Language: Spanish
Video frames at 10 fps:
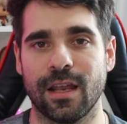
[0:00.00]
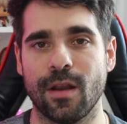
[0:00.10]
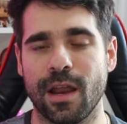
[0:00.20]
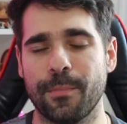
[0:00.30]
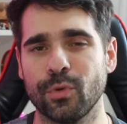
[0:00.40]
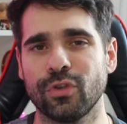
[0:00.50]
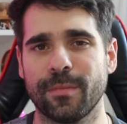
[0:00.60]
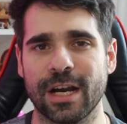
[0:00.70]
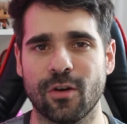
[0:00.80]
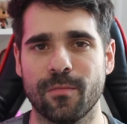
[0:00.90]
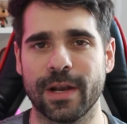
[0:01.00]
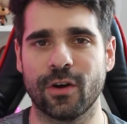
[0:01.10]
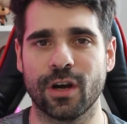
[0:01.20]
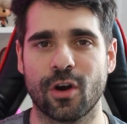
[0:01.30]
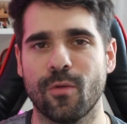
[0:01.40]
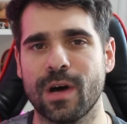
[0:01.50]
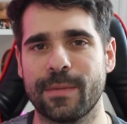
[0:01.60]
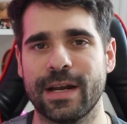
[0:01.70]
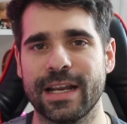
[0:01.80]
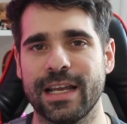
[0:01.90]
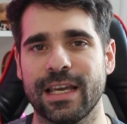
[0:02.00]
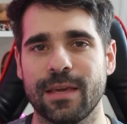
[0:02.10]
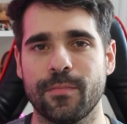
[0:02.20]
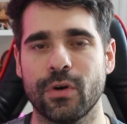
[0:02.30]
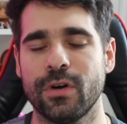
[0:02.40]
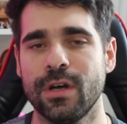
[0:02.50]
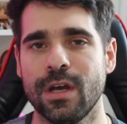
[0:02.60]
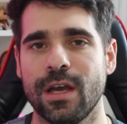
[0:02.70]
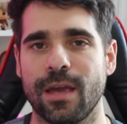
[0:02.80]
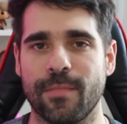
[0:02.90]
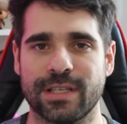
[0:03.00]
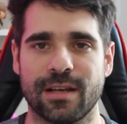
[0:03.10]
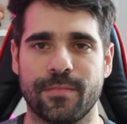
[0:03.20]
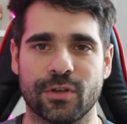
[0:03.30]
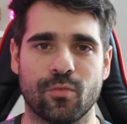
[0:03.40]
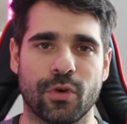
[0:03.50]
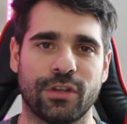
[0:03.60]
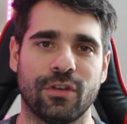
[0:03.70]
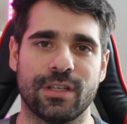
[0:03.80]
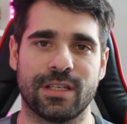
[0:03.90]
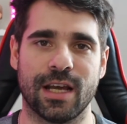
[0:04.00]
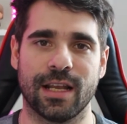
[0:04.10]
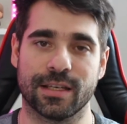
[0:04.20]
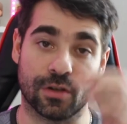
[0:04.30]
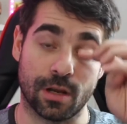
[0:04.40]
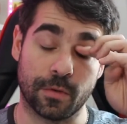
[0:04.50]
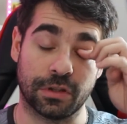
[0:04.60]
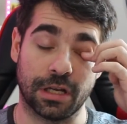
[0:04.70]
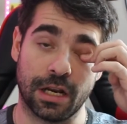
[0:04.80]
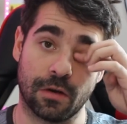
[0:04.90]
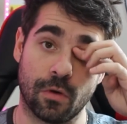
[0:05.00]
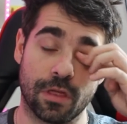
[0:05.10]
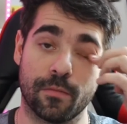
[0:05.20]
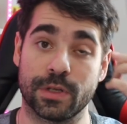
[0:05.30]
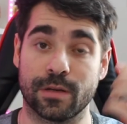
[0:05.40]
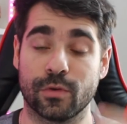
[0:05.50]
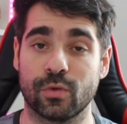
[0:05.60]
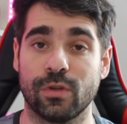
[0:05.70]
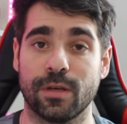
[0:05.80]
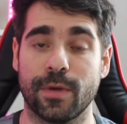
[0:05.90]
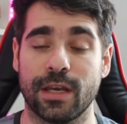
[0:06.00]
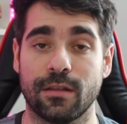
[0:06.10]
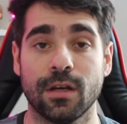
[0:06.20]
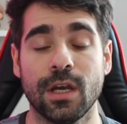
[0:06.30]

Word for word: el, punto más complejo es cómo armar el equipo en base al presupuesto inicial que solemos tener cuando empezamos Ultimate.